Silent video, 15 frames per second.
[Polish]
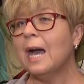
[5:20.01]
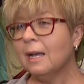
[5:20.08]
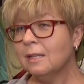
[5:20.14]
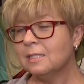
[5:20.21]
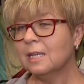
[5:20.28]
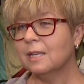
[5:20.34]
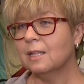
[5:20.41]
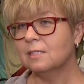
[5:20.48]

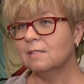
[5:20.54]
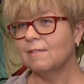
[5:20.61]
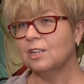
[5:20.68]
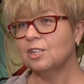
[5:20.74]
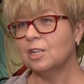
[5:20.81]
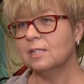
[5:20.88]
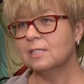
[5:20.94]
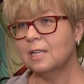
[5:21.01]
Akcja nazywa
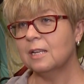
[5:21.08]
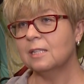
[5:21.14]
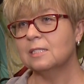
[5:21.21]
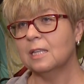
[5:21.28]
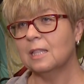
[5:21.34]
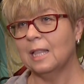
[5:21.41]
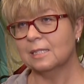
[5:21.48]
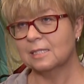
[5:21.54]
się
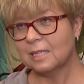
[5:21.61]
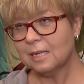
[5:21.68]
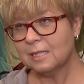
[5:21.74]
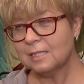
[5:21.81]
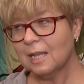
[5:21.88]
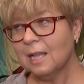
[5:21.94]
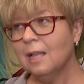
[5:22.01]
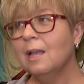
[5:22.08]
Serce dla
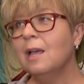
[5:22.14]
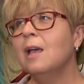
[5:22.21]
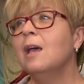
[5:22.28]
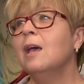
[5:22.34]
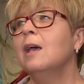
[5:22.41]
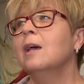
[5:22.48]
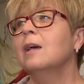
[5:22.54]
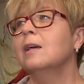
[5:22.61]
Serca.
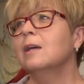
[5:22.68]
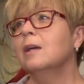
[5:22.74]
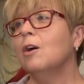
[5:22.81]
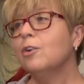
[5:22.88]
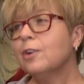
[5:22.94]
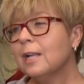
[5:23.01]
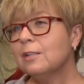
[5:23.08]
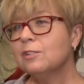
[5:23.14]
E,
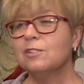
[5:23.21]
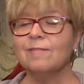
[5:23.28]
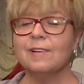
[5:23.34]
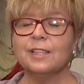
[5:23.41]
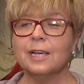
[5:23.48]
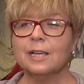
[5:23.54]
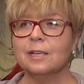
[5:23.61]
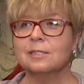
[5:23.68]

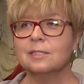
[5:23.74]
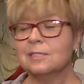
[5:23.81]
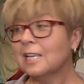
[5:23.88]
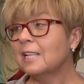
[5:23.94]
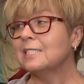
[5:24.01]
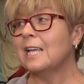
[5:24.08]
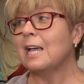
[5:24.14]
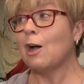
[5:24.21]
organizowana jest
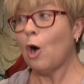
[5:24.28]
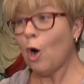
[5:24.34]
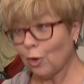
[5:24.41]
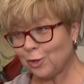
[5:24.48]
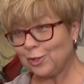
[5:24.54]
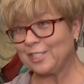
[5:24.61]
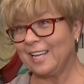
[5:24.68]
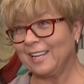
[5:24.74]
Serce
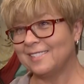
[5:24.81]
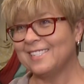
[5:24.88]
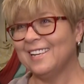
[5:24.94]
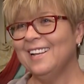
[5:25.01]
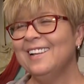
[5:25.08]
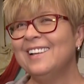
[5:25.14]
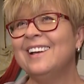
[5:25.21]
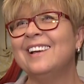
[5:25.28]
od
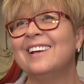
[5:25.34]
Serca.